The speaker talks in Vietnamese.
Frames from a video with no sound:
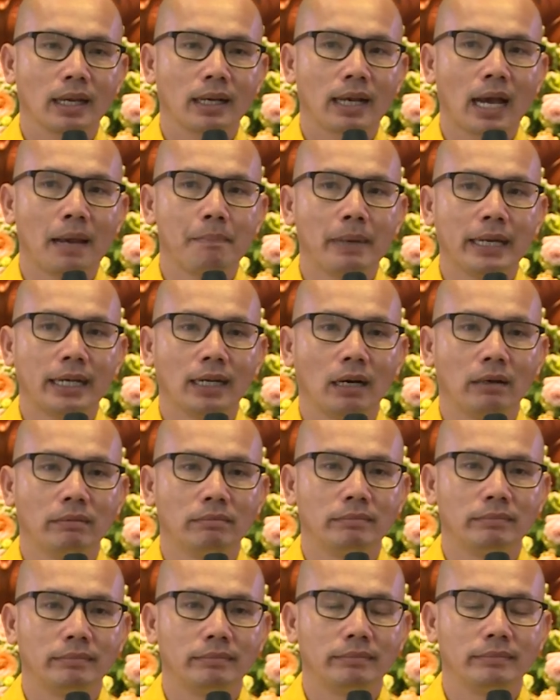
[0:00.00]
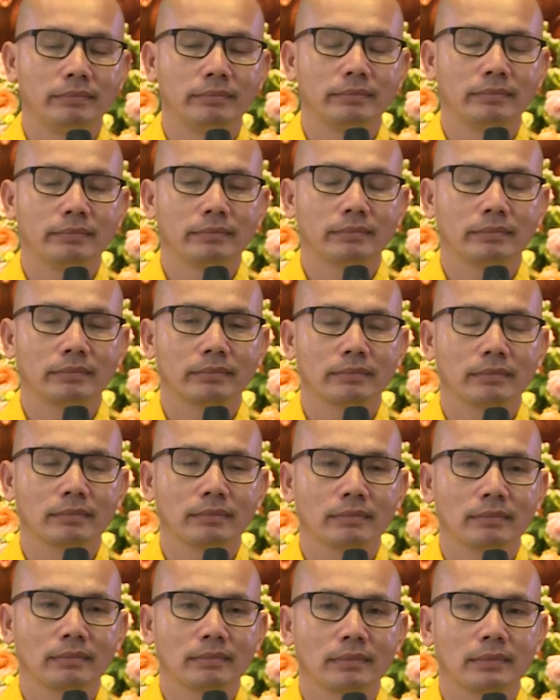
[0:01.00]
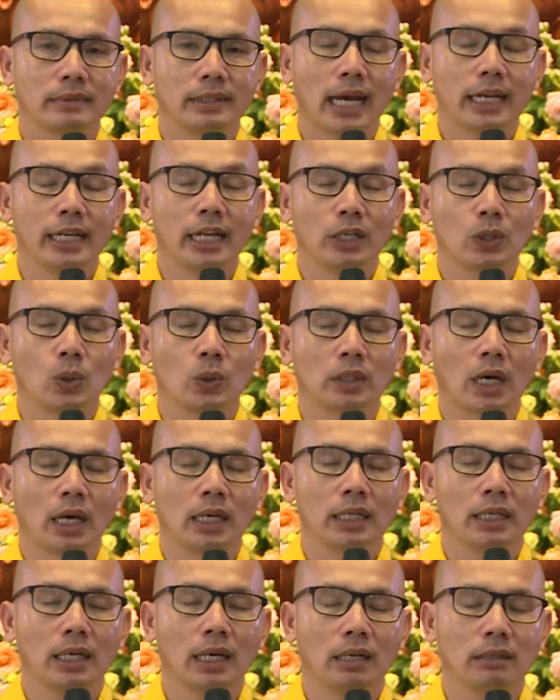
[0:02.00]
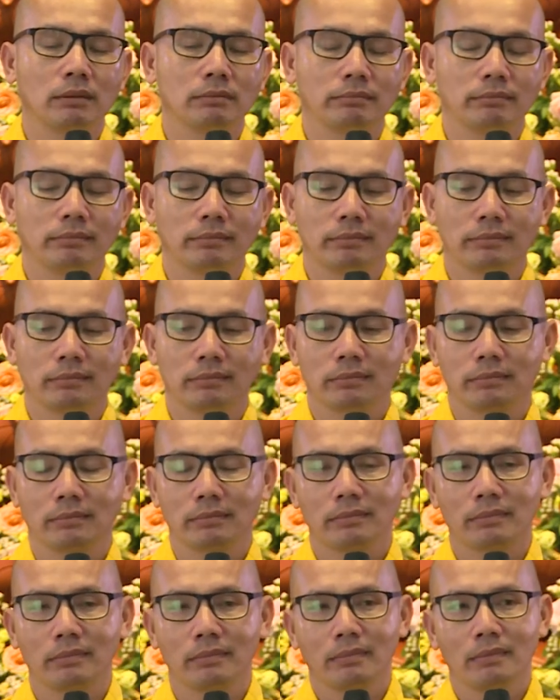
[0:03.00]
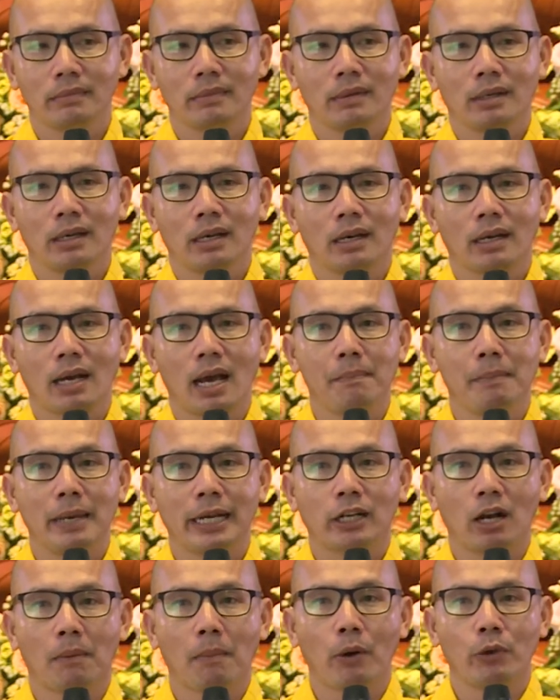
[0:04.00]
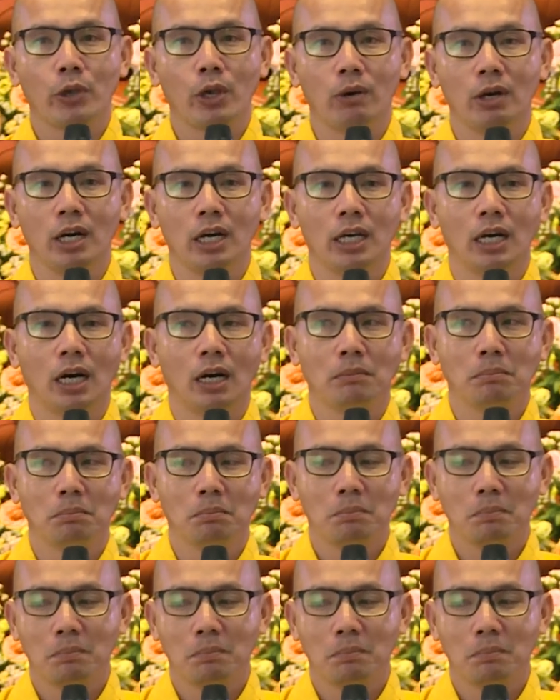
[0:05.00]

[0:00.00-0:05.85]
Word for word: Các em biết không, gia đình của thầy á, các em biết có bao nhiêu người không?